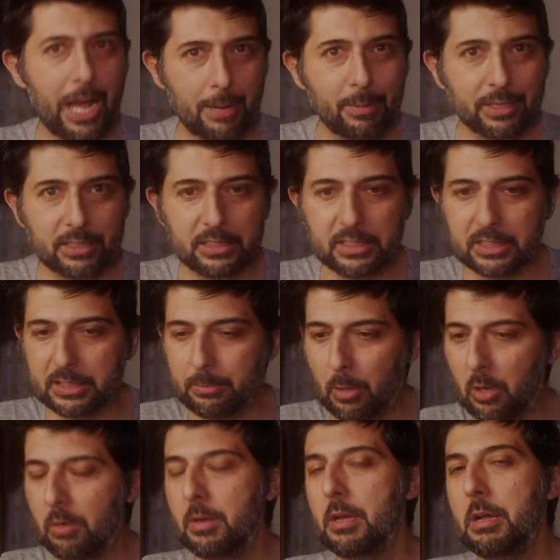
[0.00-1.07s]

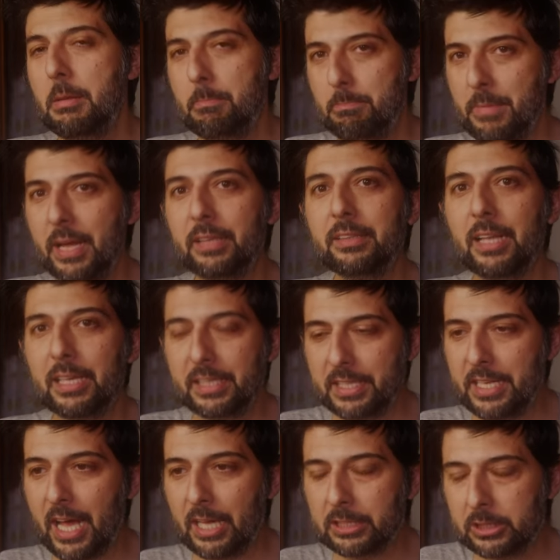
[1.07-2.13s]
amatissimo Metal
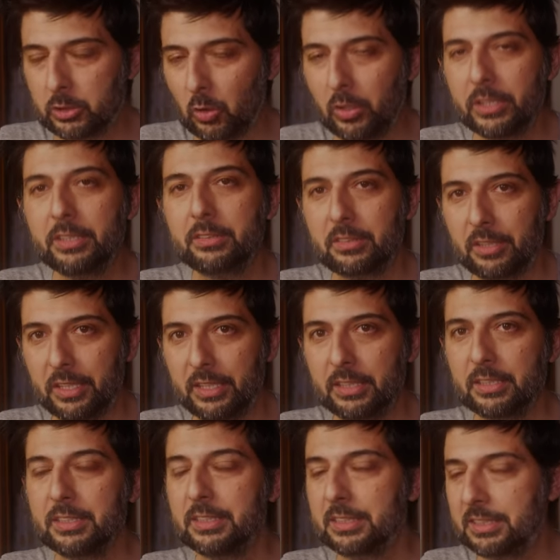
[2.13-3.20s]
Gear Solid
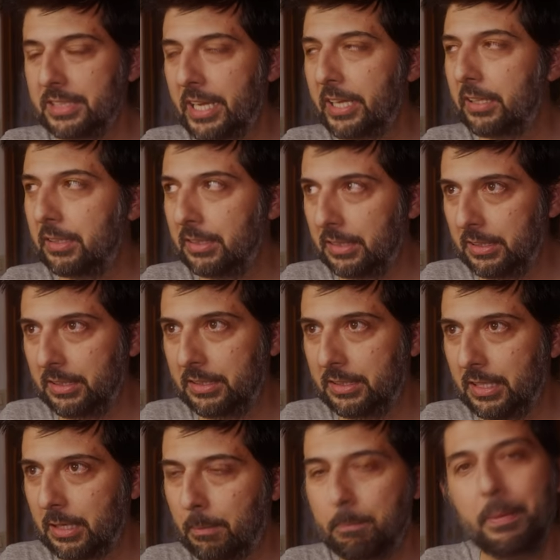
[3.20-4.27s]
3 Snake
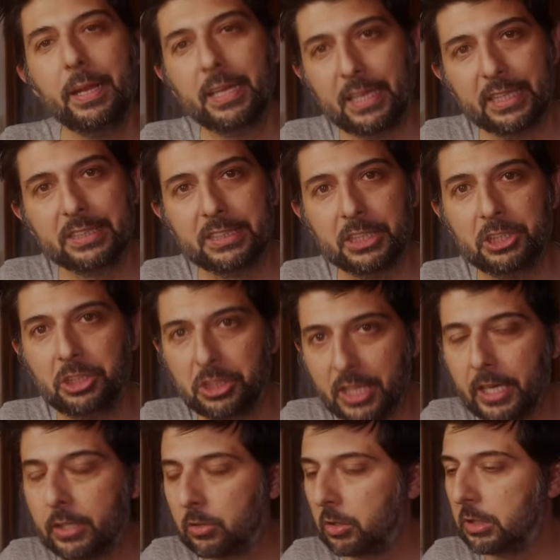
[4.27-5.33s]
Eater. Perché si è
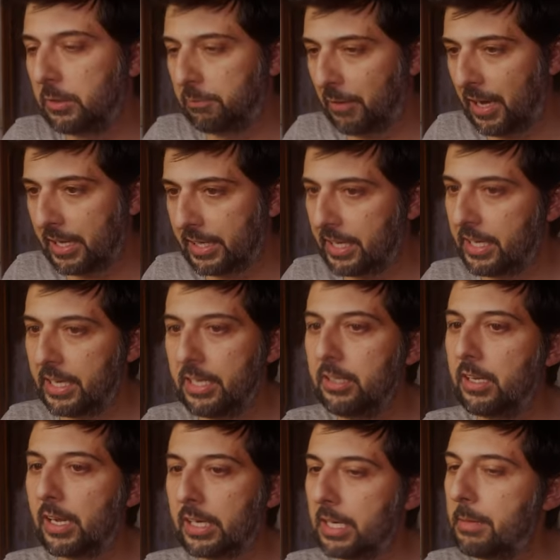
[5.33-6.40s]
scelto di fare
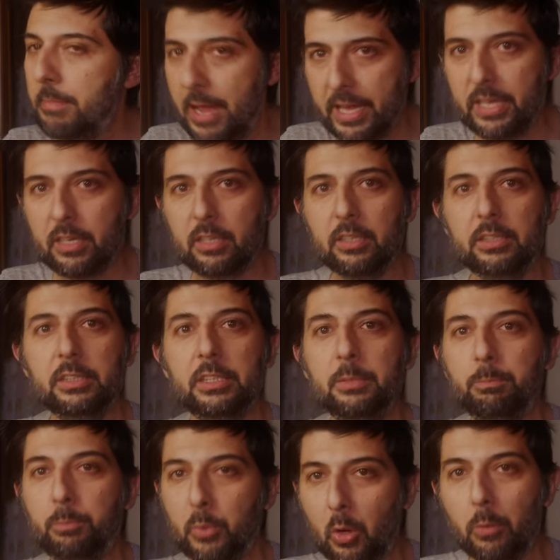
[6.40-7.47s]
il remake
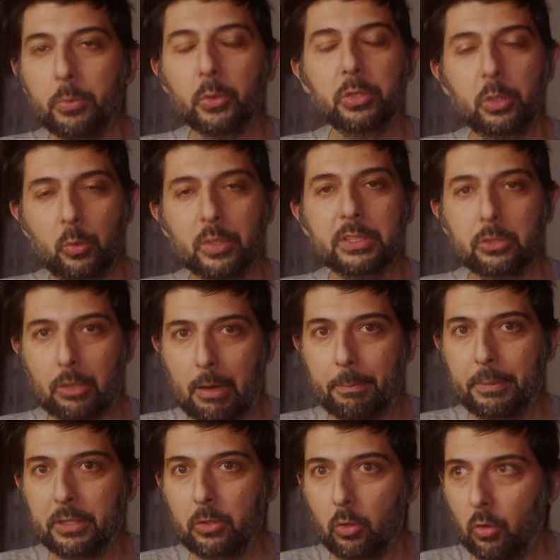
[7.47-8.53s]
proprio di questo
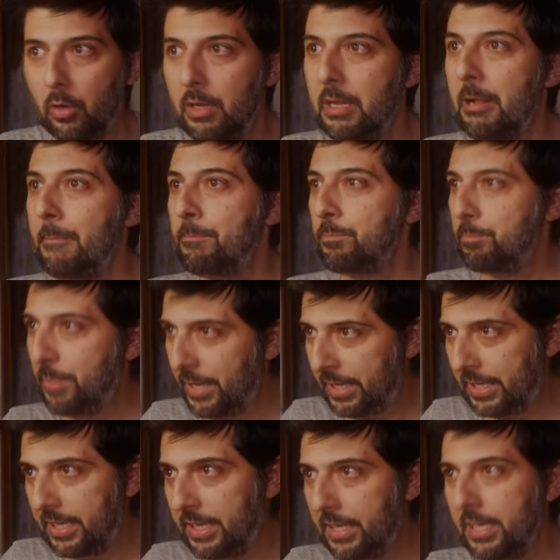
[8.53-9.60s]
capitolo?
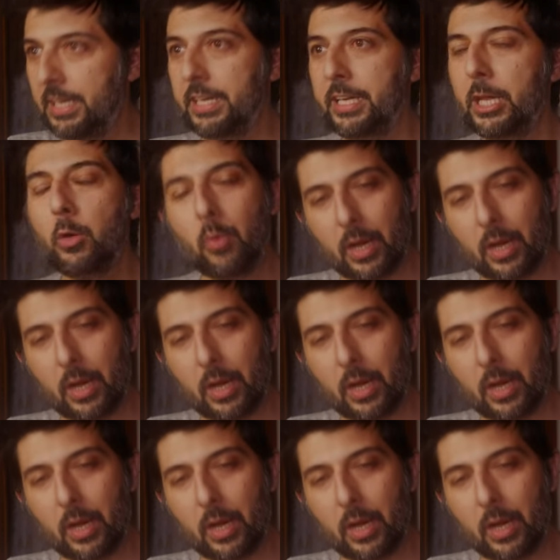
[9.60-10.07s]
Perché in